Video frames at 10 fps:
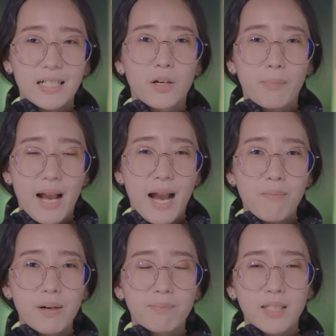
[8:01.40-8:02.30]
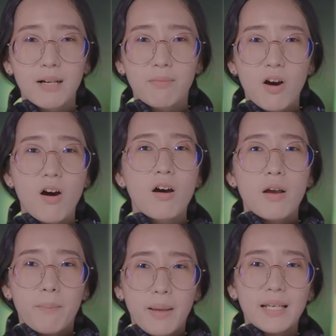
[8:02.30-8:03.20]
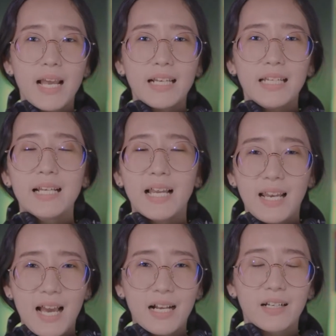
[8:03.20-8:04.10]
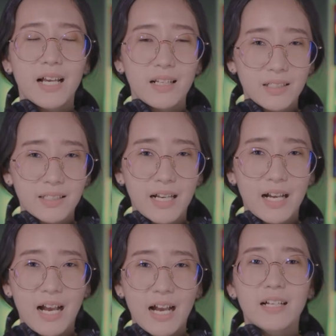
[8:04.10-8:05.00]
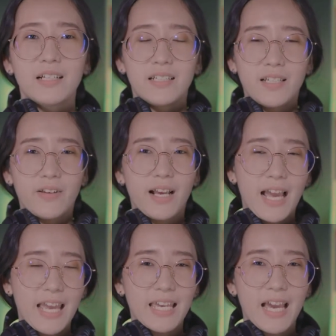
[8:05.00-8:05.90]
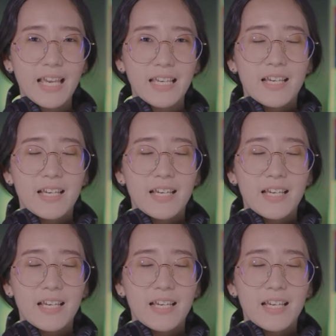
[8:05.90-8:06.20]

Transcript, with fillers: อยากสอบถามเพิ่มเติมก็เม้นได้ที่ด้านล่างได้เลยนะคะ เดี๋ยวยังไงให้